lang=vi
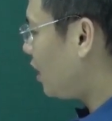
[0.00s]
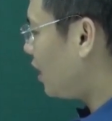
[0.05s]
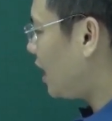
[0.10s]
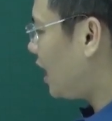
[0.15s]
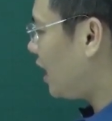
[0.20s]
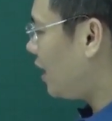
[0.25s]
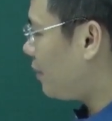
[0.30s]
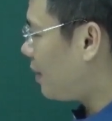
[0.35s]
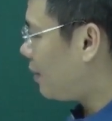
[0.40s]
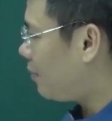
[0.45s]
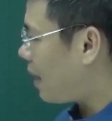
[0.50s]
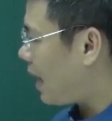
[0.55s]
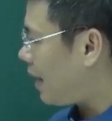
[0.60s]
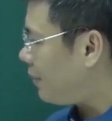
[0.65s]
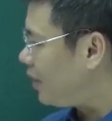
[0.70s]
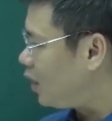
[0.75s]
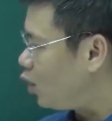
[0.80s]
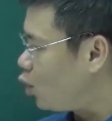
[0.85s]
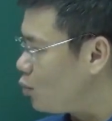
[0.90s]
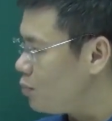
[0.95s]
ở đây là bằng
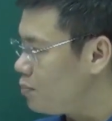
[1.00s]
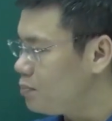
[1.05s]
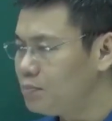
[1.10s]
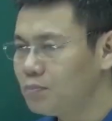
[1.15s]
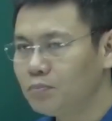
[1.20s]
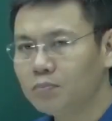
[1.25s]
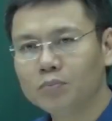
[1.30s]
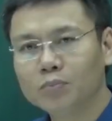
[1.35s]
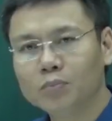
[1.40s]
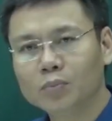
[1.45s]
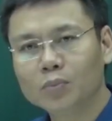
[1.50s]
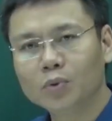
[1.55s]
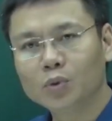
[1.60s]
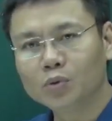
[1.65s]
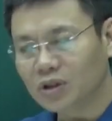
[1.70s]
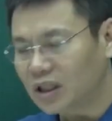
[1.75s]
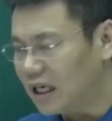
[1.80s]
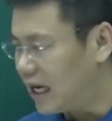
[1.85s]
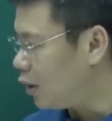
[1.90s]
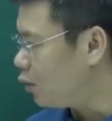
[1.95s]
30 ohm.
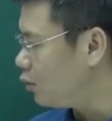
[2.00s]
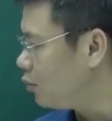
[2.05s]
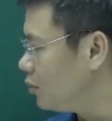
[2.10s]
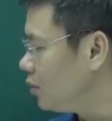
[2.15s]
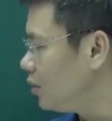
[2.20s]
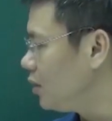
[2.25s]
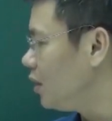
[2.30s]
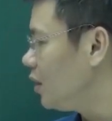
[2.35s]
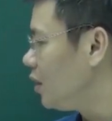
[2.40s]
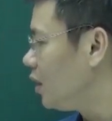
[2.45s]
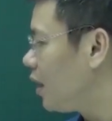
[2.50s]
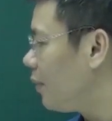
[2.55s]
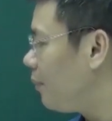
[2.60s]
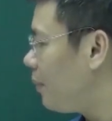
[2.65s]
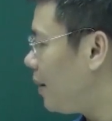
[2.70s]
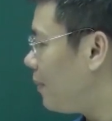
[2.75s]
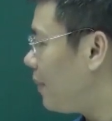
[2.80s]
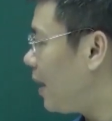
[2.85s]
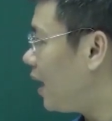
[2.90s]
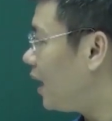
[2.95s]
Đúng chưa nào? Cái
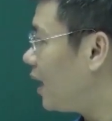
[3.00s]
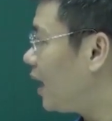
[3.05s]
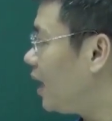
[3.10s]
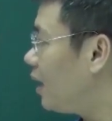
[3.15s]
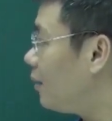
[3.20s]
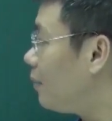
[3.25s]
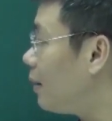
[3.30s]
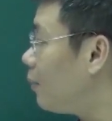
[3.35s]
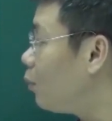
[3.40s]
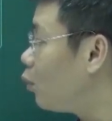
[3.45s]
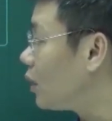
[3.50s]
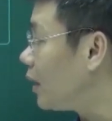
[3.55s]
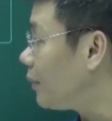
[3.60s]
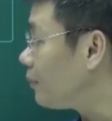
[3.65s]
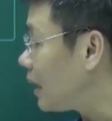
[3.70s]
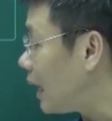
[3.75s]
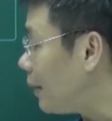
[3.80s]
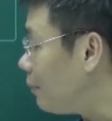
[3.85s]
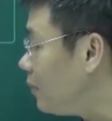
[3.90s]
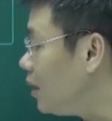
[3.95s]
P max ở đây là bằng
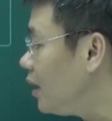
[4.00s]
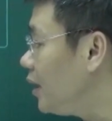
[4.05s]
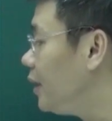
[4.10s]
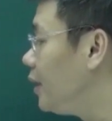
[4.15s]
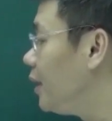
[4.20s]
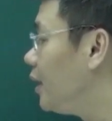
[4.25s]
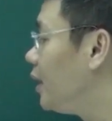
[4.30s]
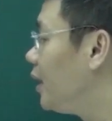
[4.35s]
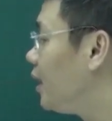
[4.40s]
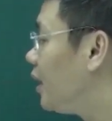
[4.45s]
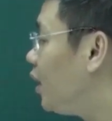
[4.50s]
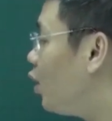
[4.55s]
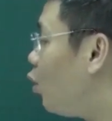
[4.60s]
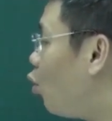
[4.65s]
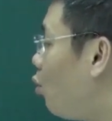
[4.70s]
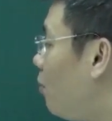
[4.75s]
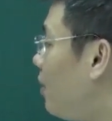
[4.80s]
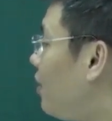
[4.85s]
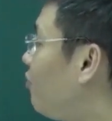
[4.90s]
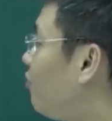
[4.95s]
180. Cái U